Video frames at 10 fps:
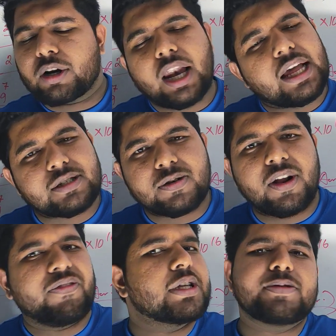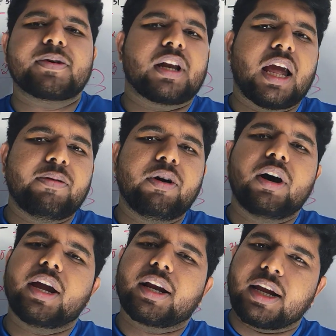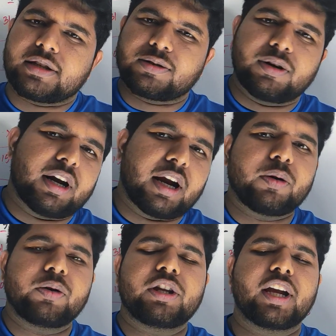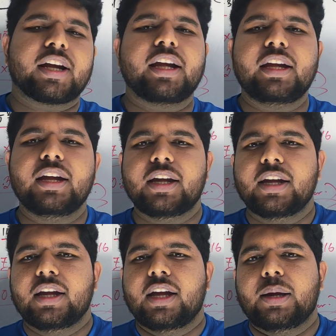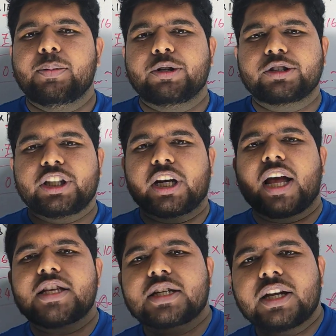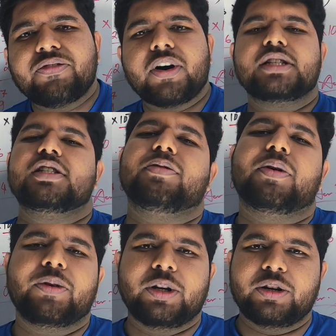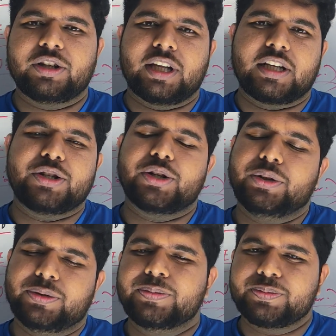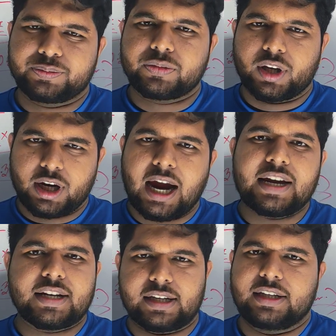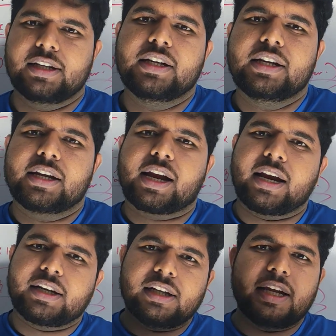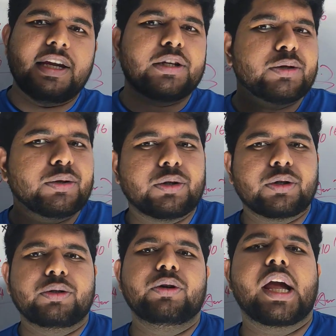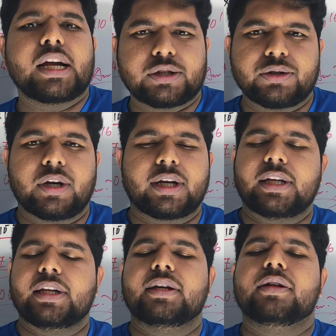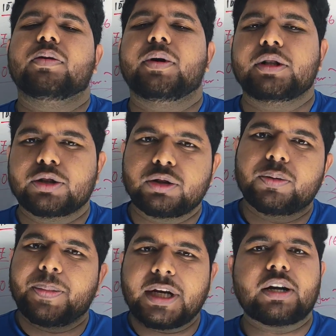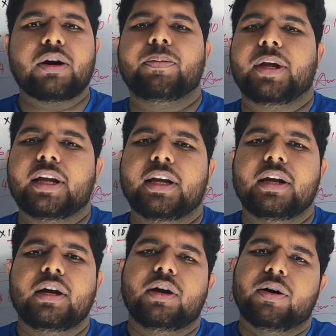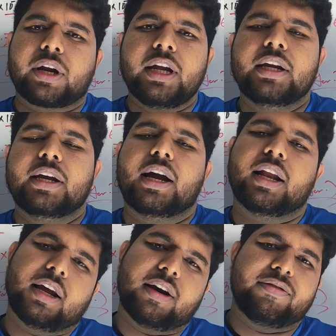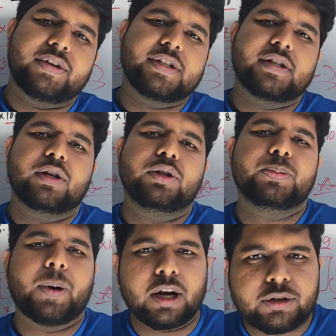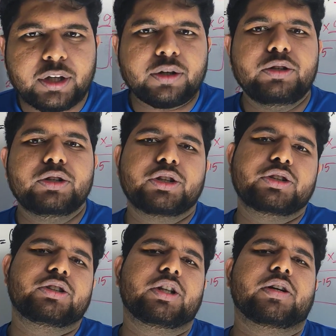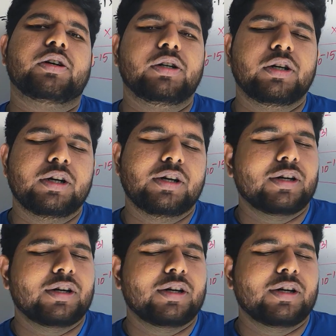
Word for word: এবং ক্লাসগুলো ফেসবুক লাইভে হয় ক্লাসগুলো রেকর্ড থাকে এবং যারা আজকে ফার্স্ট আমার ভিডিওটি দেখছো কাইন্ডলি কাইন্ডলি একটু ঘুরে আসো আর কি তোমার জন্য বেটার হবে ওকে আল্লাহ হাফিজ ভালো থেকো সুস্থ থেকো